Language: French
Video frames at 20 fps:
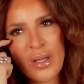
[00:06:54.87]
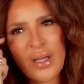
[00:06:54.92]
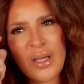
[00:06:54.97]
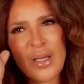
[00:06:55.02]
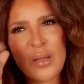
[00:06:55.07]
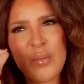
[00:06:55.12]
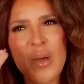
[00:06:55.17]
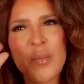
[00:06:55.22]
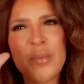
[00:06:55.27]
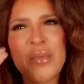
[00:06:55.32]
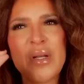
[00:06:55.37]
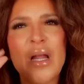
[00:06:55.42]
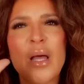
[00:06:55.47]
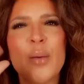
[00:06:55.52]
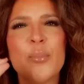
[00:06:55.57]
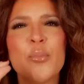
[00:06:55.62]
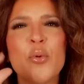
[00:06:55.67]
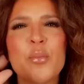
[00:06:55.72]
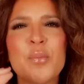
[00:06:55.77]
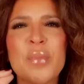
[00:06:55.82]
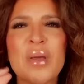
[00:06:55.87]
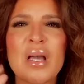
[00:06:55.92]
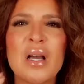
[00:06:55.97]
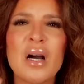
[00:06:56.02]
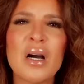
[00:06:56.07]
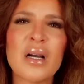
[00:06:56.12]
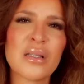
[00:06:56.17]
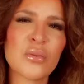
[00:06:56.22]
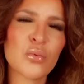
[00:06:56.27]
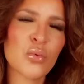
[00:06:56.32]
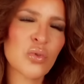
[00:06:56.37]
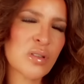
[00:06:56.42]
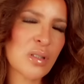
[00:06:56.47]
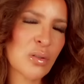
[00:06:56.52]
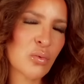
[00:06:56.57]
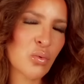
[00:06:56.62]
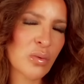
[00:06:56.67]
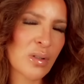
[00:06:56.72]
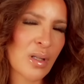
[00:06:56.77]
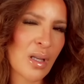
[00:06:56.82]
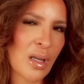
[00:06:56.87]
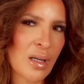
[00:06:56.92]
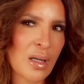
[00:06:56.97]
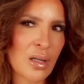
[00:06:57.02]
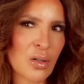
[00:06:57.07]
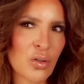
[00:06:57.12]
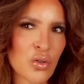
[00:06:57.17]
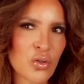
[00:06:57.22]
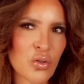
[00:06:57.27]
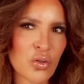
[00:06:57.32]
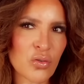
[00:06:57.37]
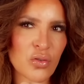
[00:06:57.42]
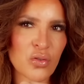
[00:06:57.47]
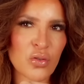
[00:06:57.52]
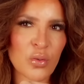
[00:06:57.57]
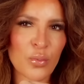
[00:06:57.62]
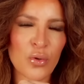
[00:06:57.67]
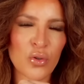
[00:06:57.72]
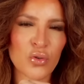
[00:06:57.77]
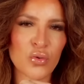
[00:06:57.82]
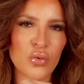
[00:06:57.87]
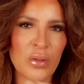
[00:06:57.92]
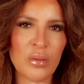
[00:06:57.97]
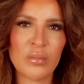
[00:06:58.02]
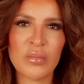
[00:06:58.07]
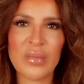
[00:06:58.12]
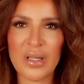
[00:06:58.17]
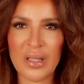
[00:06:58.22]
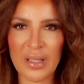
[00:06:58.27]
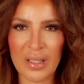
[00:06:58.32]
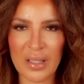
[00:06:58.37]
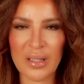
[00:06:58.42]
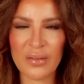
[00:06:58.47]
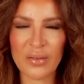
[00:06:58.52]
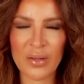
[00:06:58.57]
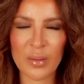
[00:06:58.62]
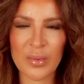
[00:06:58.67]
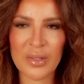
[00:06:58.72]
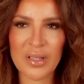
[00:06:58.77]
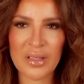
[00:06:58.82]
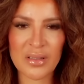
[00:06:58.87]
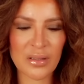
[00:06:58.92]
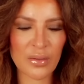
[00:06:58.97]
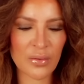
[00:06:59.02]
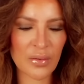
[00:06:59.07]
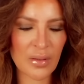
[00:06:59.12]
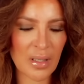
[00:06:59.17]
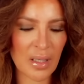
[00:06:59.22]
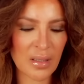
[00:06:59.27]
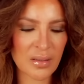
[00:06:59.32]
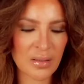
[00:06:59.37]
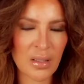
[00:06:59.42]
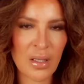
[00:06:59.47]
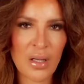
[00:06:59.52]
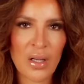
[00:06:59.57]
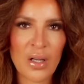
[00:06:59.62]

Et même, il est un peu pégant et tout, c'est tout quelque chose de ce produit, mais il est vraiment très efficace.